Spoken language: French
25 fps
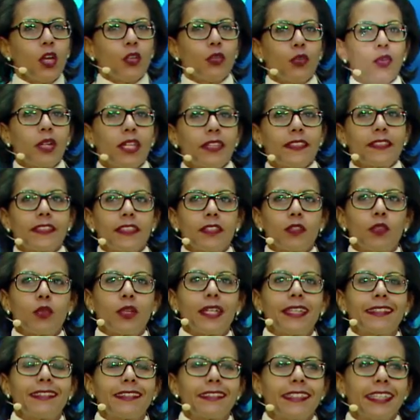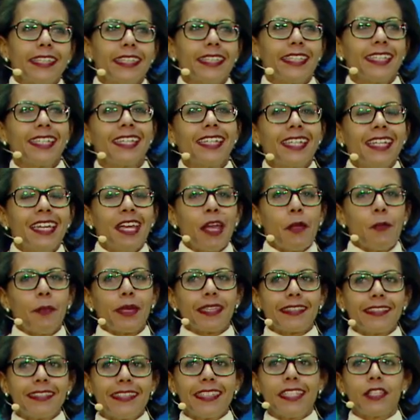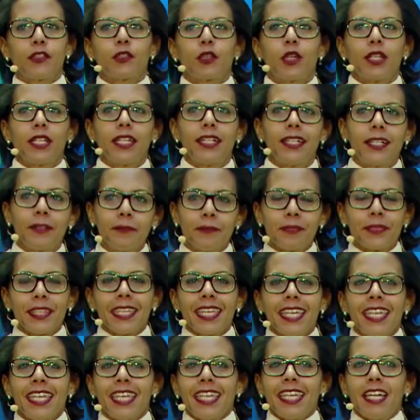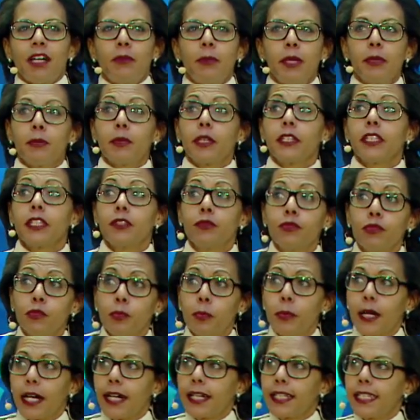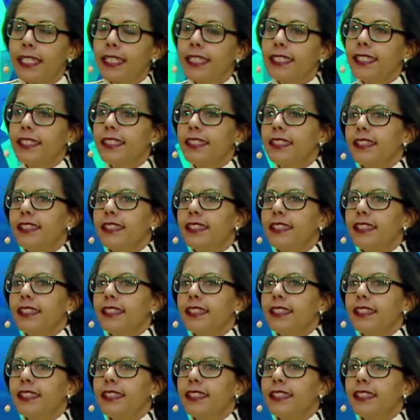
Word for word: de la, de la scène. Merci d'être là. On m'a demandé de vous parler